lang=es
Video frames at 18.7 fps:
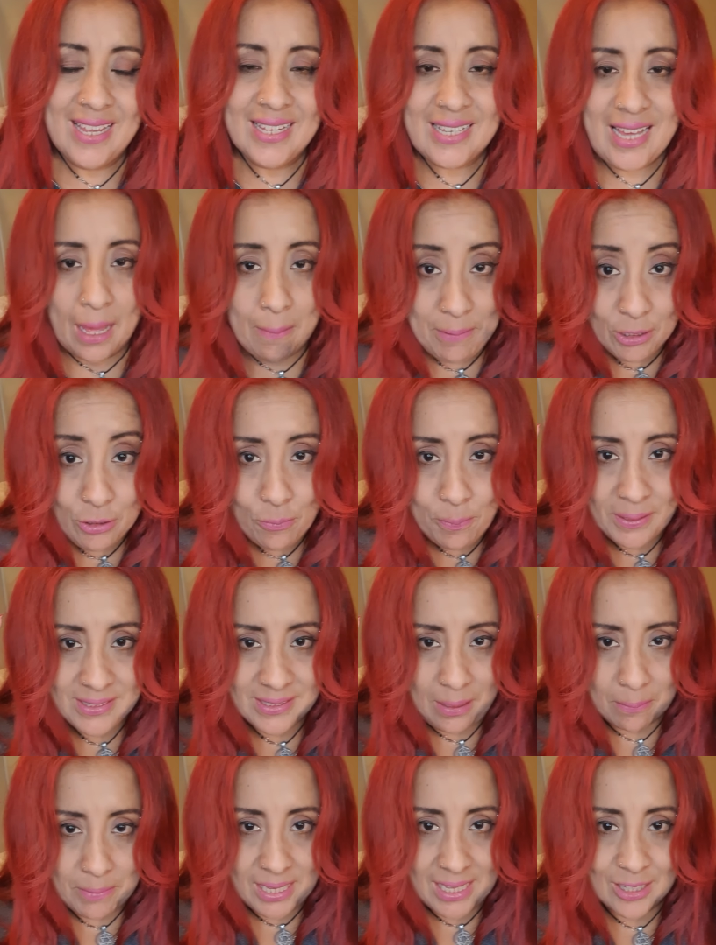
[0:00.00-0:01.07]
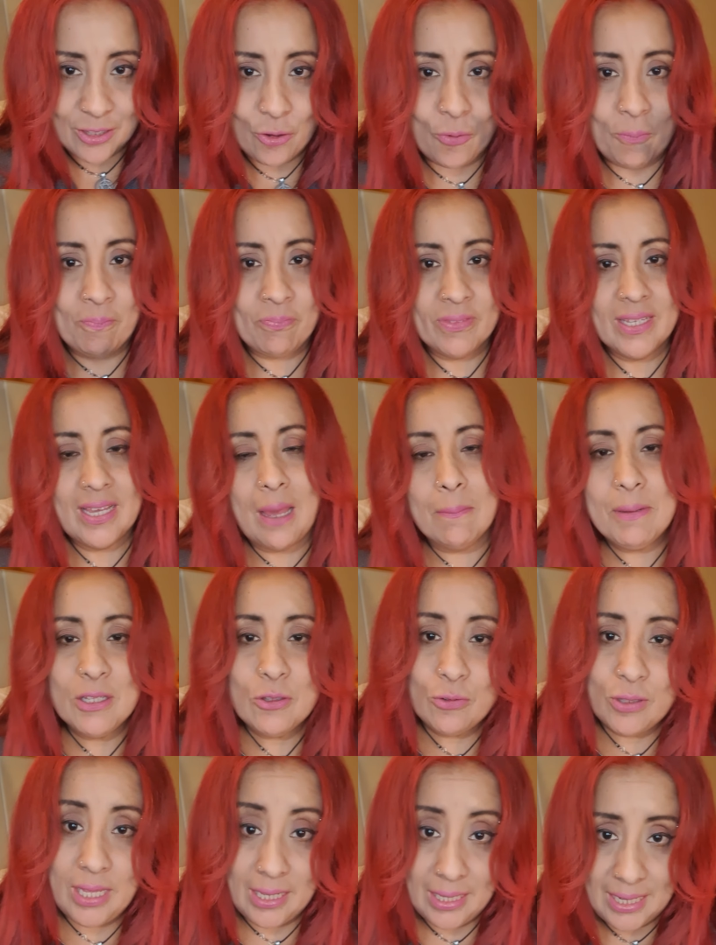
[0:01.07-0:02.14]
Cambia tu pensamiento, cambia
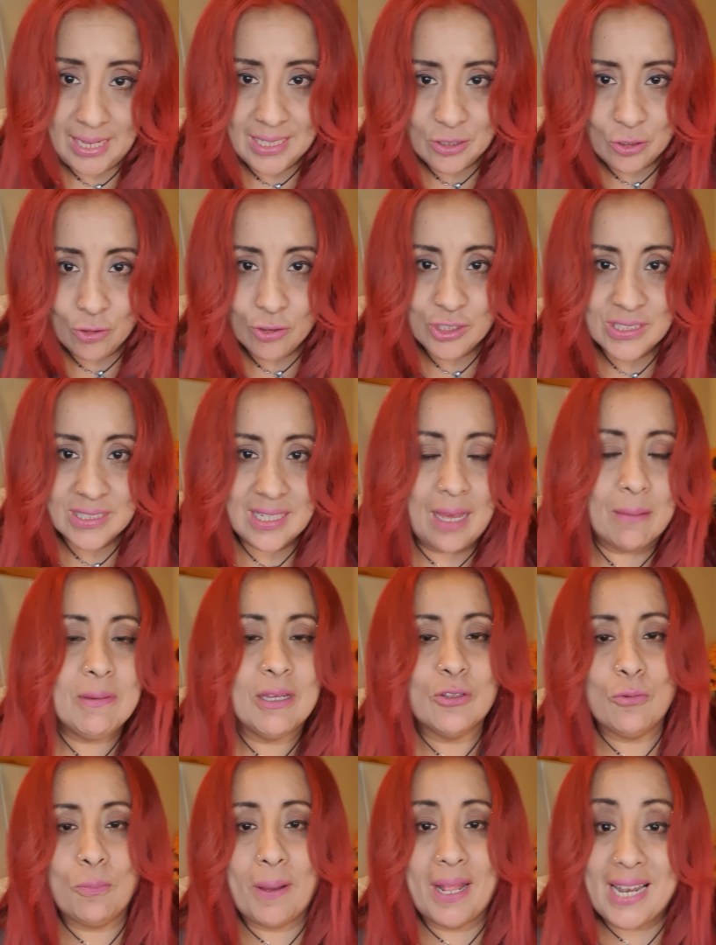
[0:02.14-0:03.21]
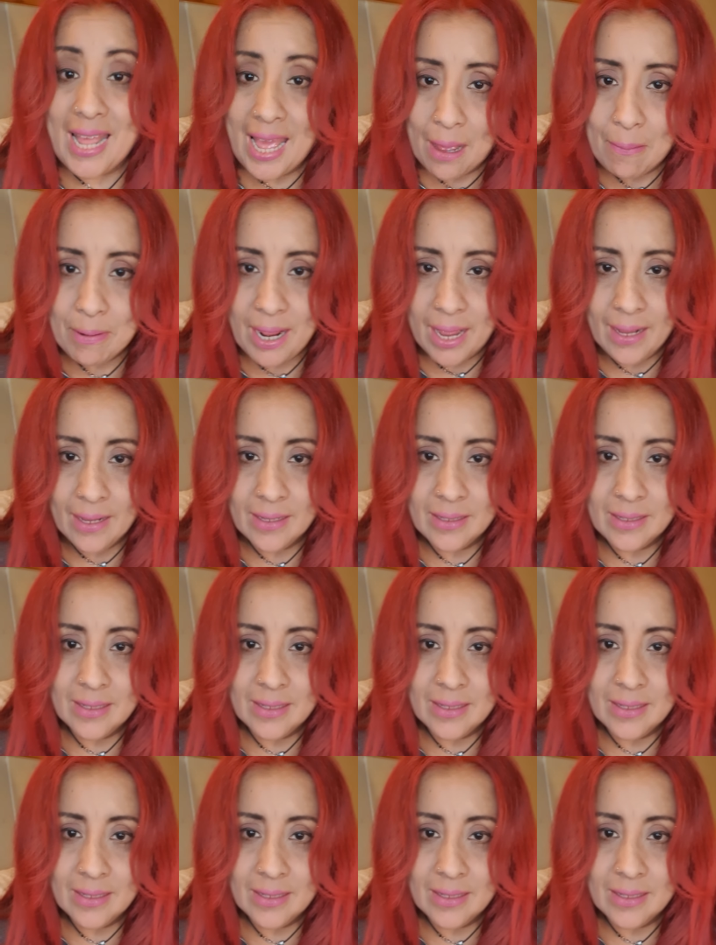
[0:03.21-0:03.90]
tus decretos, cambia tu palabra